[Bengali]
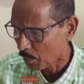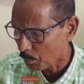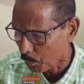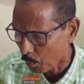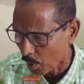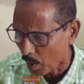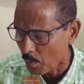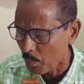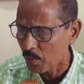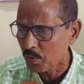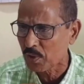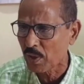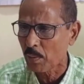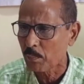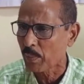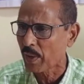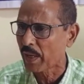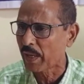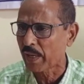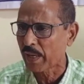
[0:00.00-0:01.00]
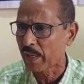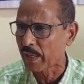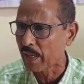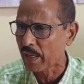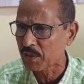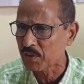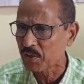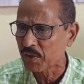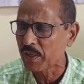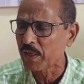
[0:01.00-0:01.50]
পরামর্শে আমরা এখানে
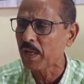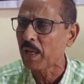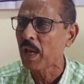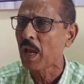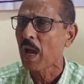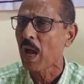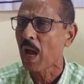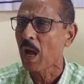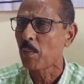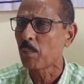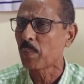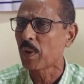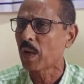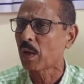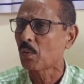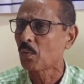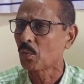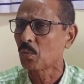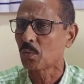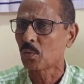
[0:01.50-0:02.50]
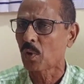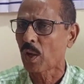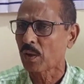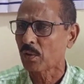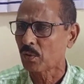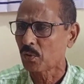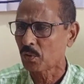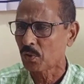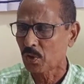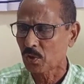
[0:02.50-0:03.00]
আসিনি আমরা কোনো
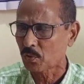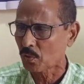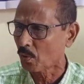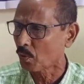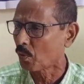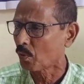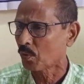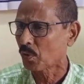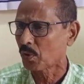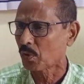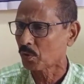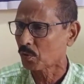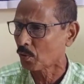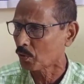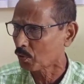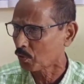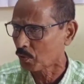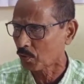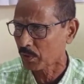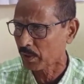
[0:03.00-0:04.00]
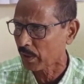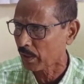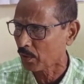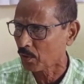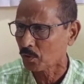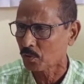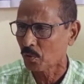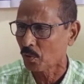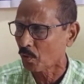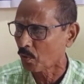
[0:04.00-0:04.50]
রাজনৈতিক সংগঠনের
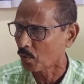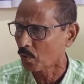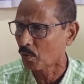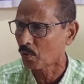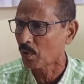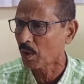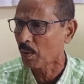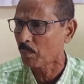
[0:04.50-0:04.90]
সত্রদায়ের সংগঠন না